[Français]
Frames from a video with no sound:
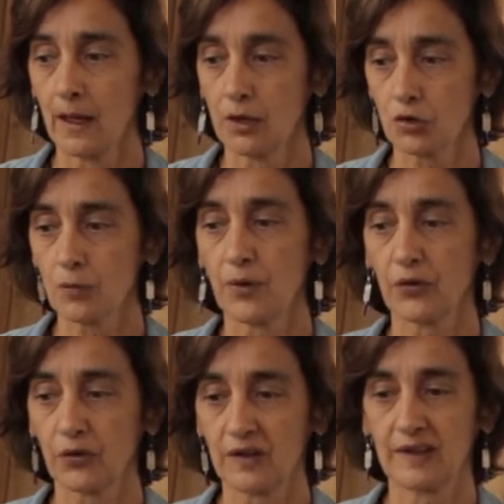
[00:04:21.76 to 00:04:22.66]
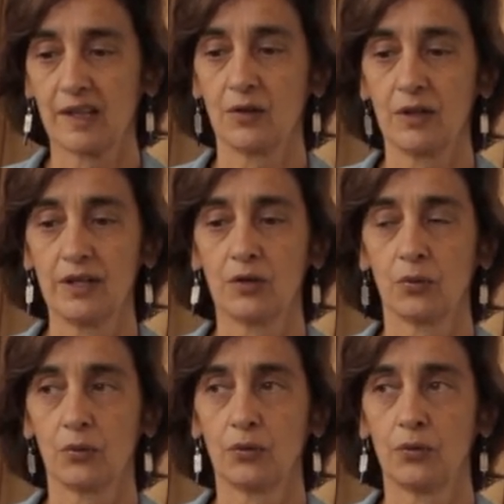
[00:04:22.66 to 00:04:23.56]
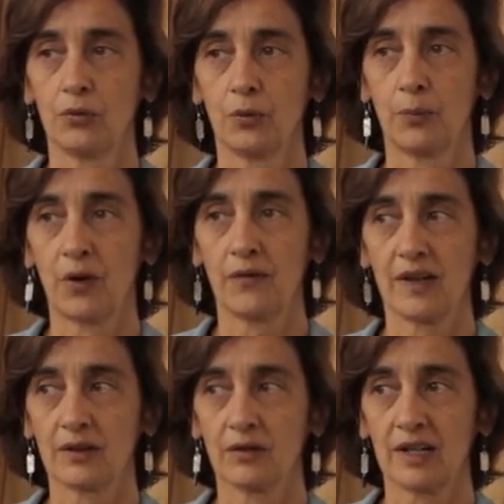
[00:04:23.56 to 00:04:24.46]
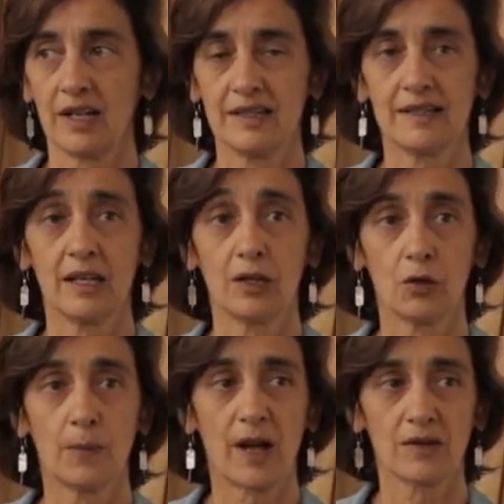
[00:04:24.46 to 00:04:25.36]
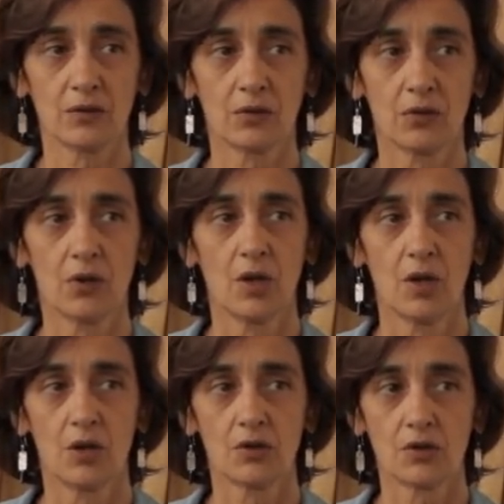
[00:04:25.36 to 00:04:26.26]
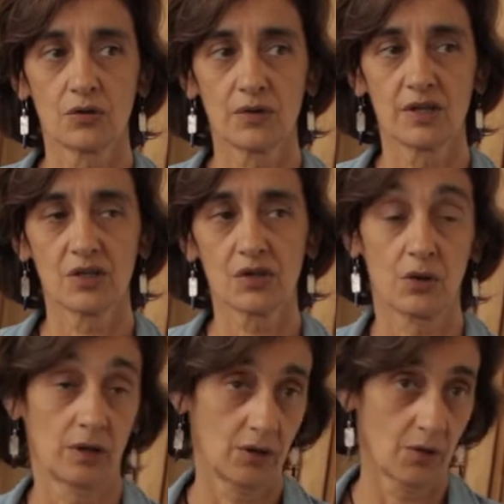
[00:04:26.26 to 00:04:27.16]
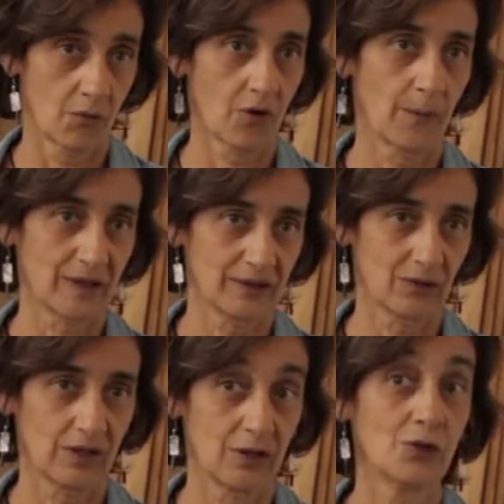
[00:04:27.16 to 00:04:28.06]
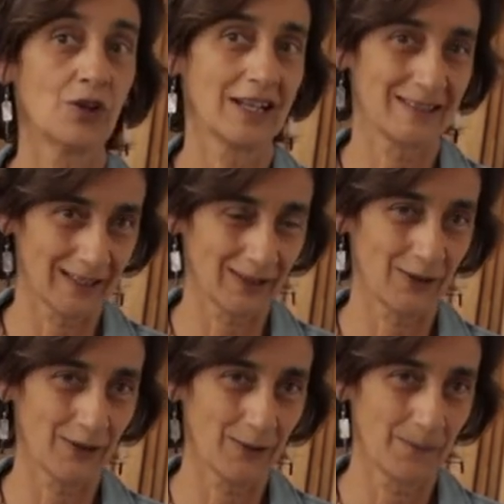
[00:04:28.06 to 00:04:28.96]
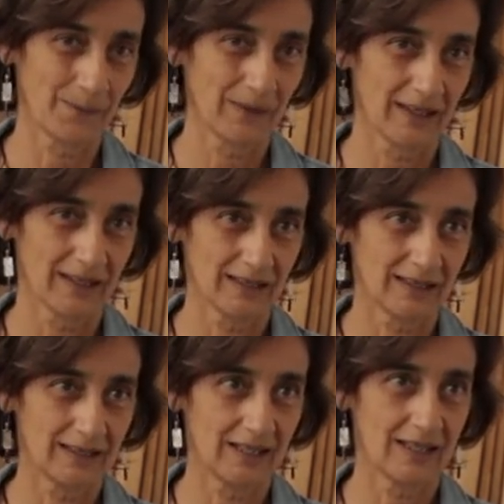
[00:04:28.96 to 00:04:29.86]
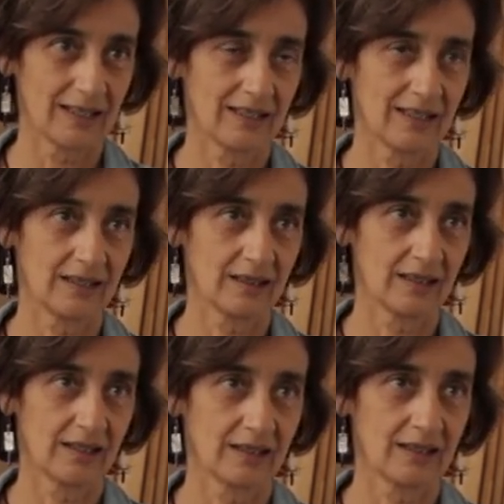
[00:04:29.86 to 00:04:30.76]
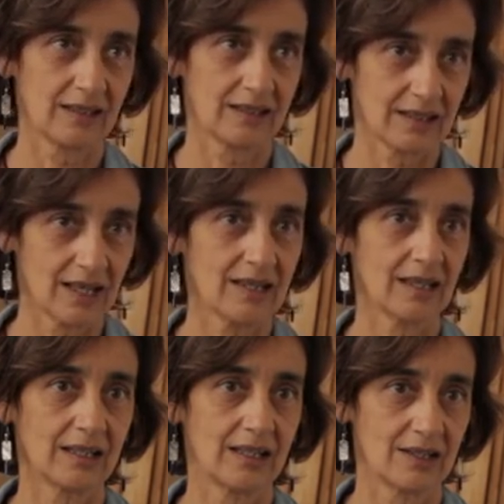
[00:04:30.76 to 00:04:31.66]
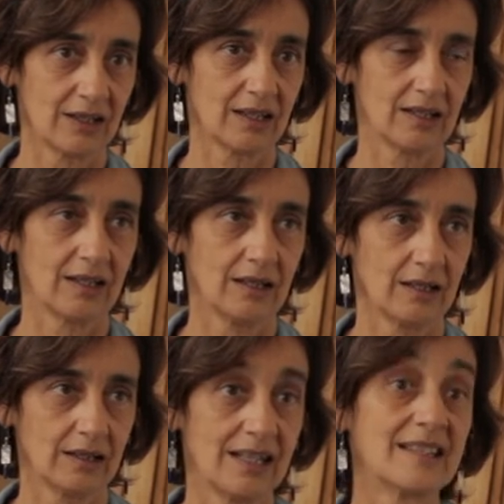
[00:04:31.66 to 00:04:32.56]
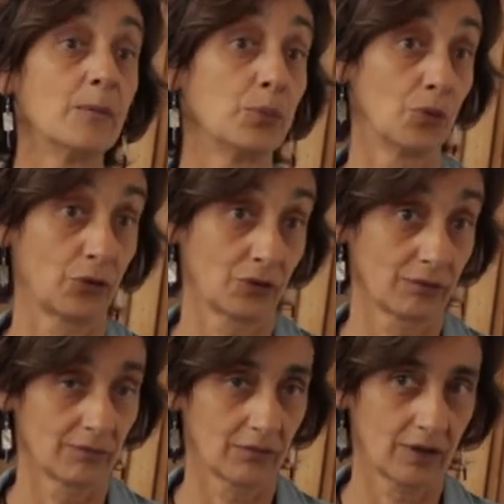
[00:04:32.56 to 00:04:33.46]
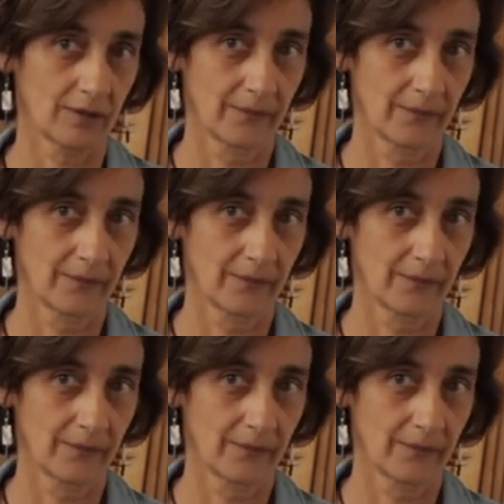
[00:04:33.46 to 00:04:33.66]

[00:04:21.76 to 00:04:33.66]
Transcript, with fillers: je pense que ces ateliers ne peuvent être réalisés que parce que ce sont des gens, et comme moi en particulier, de l'extérieur, qui les, tiennent et qui les, qui les, impulsent. Voilà.